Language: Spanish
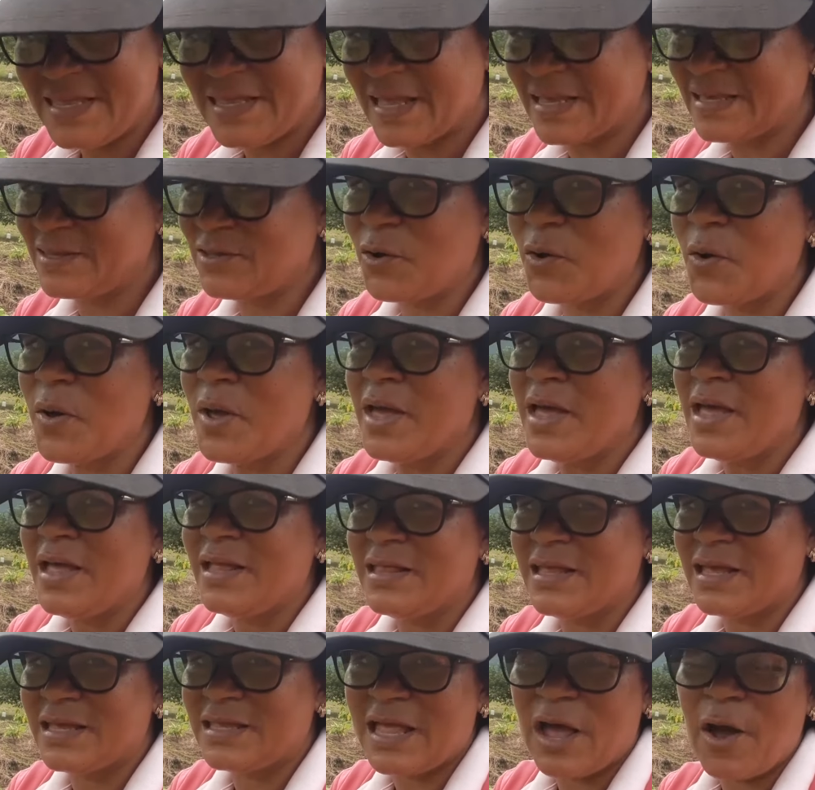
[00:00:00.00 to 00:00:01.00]
de, estos,
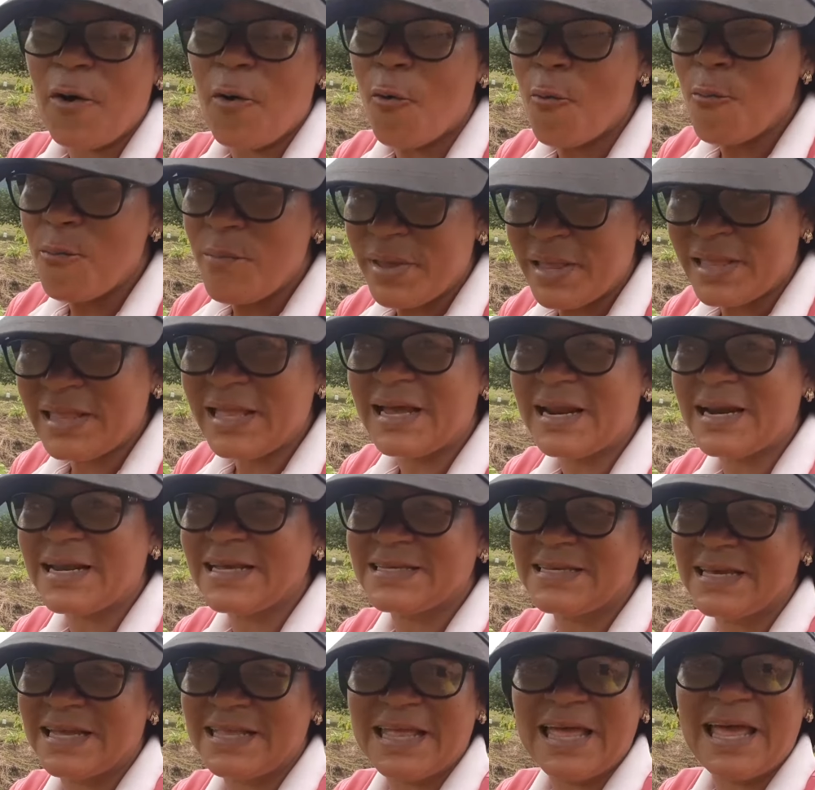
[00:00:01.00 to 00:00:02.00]
de estas humildes
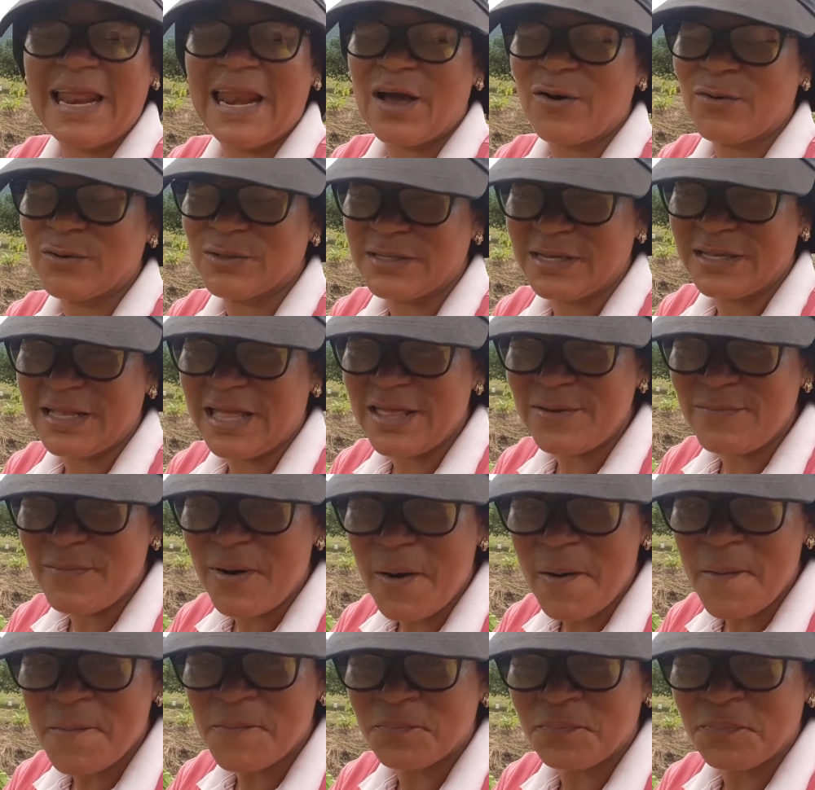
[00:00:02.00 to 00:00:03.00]
recetas de la cocina de
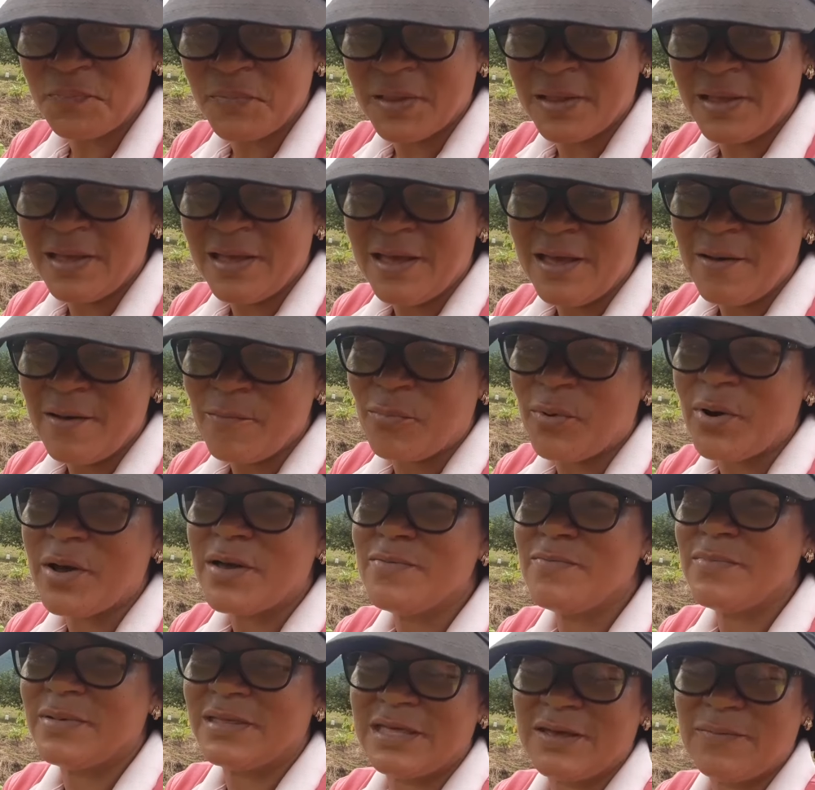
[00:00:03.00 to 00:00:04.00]
Ivonne
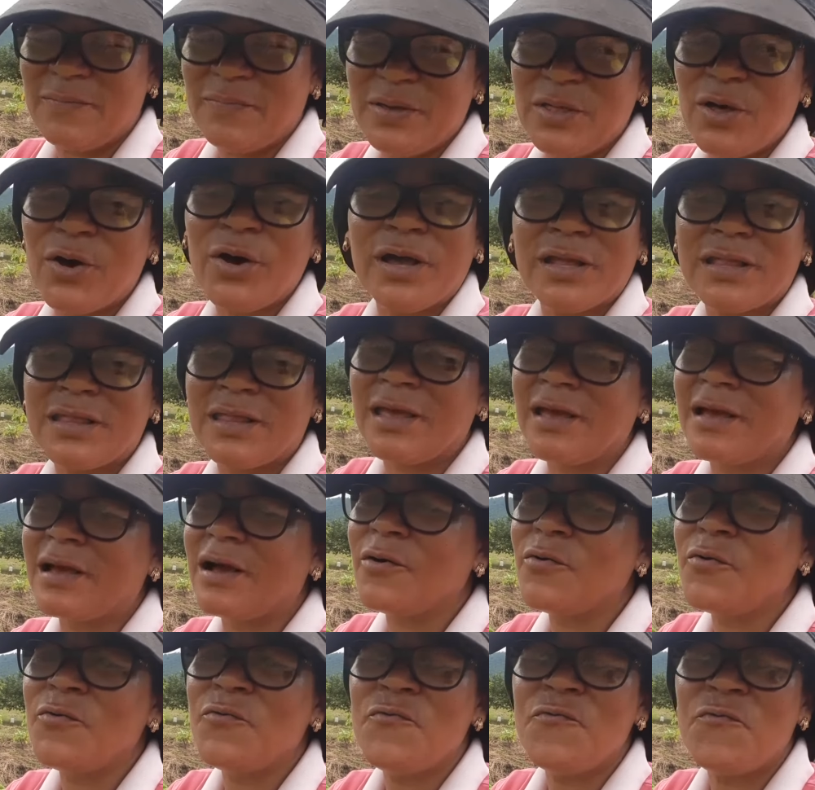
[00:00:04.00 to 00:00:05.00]
pues me despido que
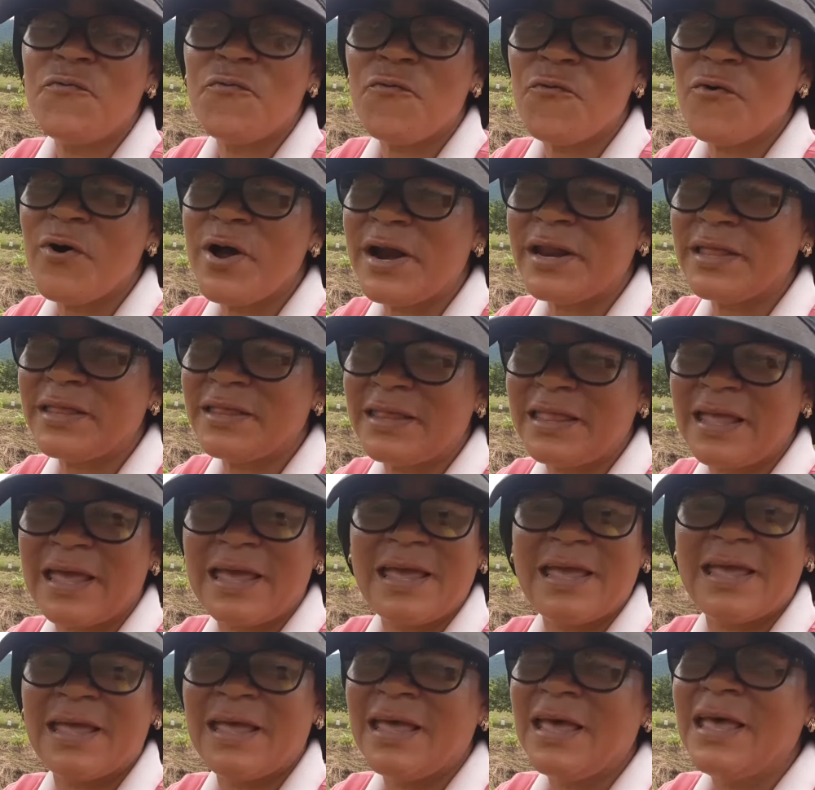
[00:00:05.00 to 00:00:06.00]
tengan un
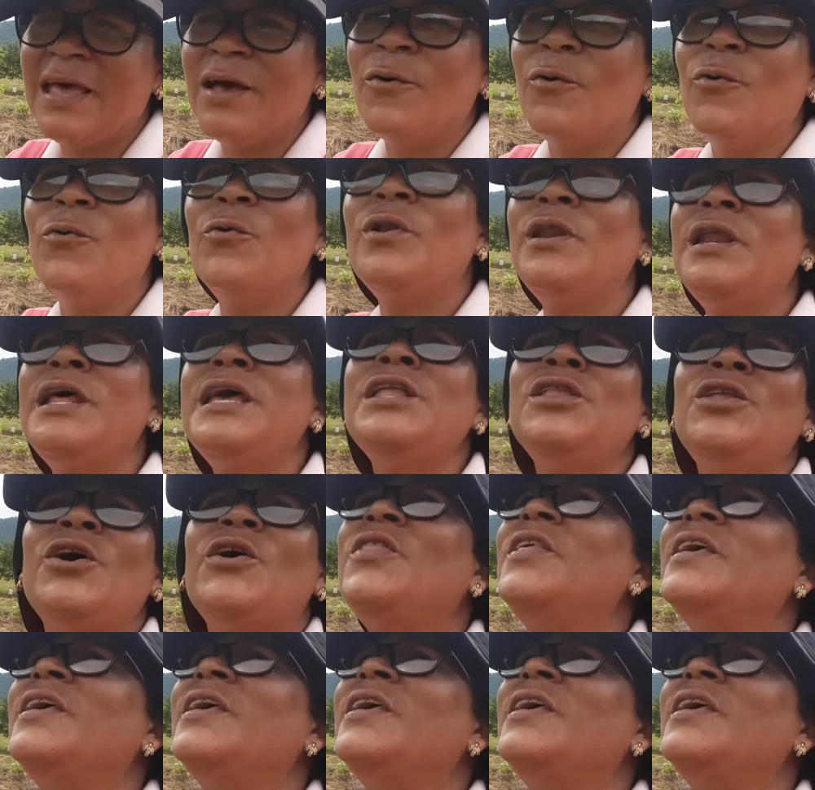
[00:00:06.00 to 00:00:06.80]
fuerte, un lindo